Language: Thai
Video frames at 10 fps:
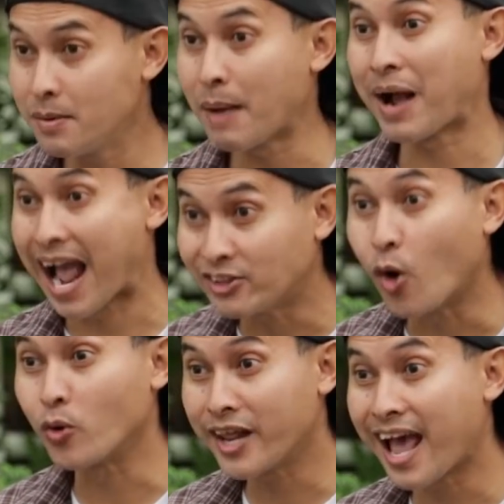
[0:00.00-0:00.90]
ซื้อแบบขาย
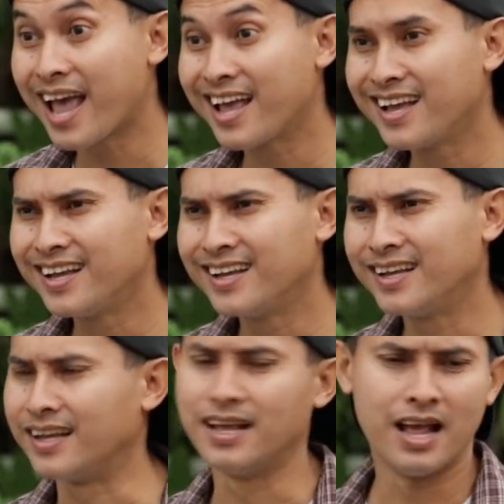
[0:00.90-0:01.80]
ส่งด้วยนะ
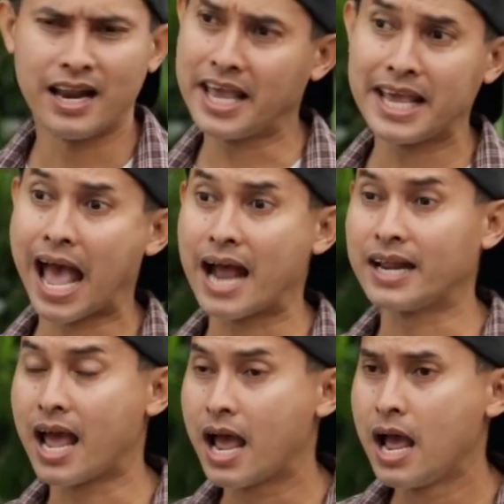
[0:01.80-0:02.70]
และอีกอย่างเนี่ย